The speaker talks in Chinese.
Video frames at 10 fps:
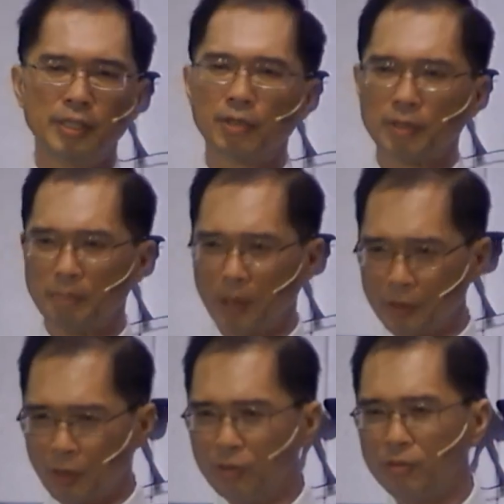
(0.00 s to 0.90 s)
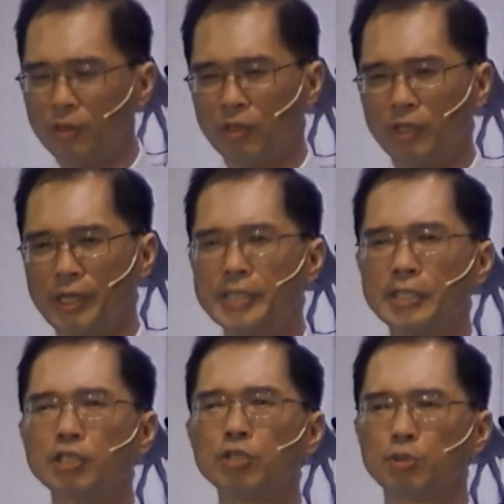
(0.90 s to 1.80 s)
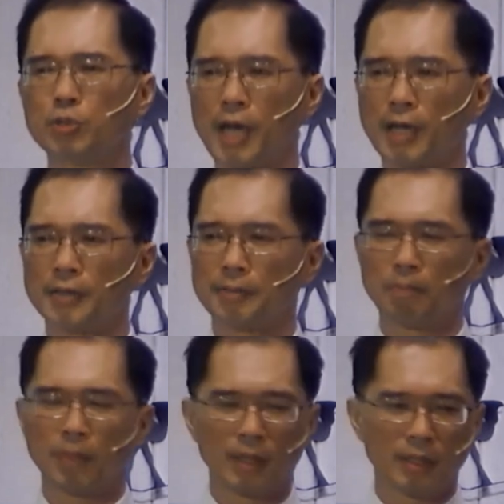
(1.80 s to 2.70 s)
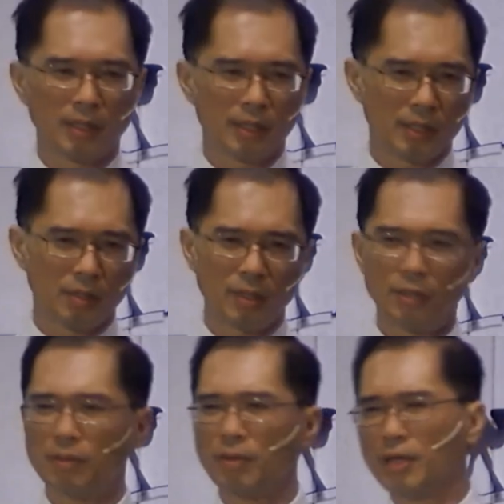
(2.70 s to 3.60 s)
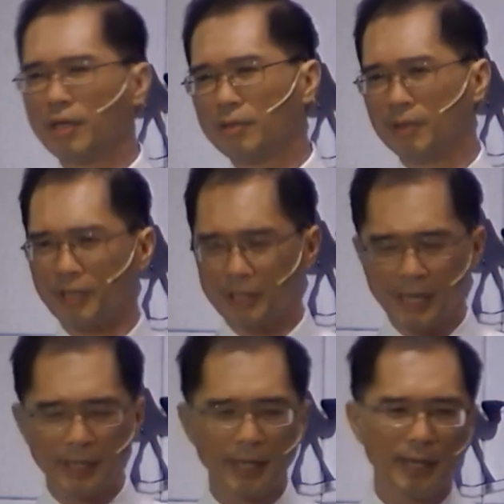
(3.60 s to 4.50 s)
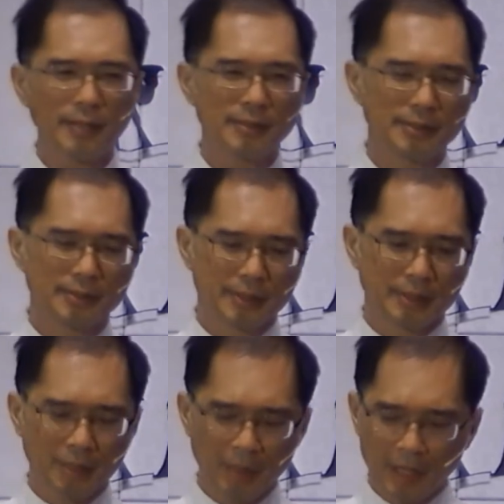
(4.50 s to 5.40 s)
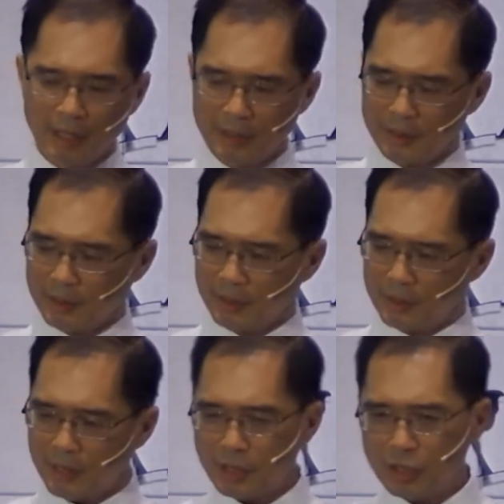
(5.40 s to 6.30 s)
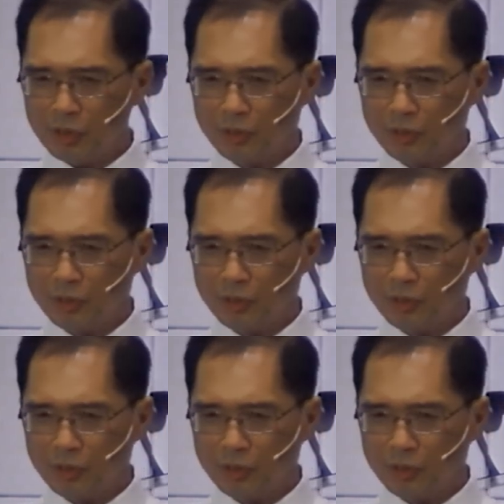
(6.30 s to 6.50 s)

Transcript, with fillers: 一个我的朋友一起吃午餐，我我和我的太太哈，那么在吃